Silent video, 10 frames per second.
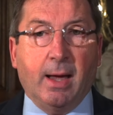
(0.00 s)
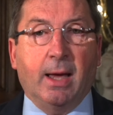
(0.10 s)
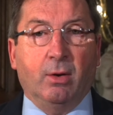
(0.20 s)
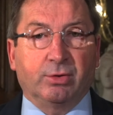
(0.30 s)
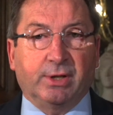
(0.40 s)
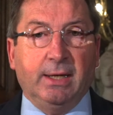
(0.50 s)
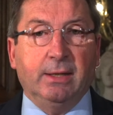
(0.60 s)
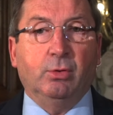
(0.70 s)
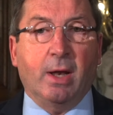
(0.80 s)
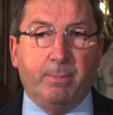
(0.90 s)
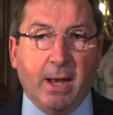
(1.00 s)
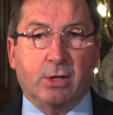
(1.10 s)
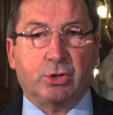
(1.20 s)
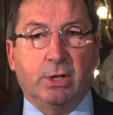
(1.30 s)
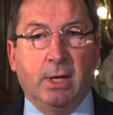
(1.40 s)
à l'entrée de la
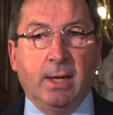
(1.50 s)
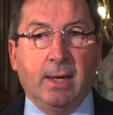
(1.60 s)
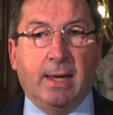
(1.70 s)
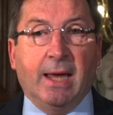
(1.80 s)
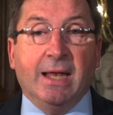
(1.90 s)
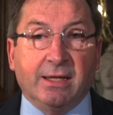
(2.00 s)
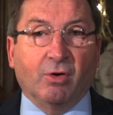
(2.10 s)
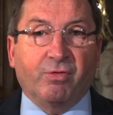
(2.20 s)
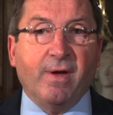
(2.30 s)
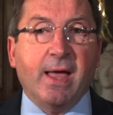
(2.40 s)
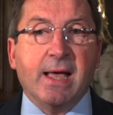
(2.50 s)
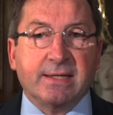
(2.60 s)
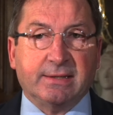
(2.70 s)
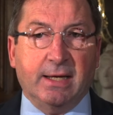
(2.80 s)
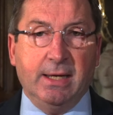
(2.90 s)
plage. Elle est enfin
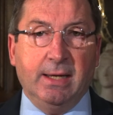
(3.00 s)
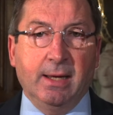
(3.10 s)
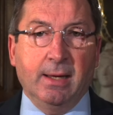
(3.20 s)
installée.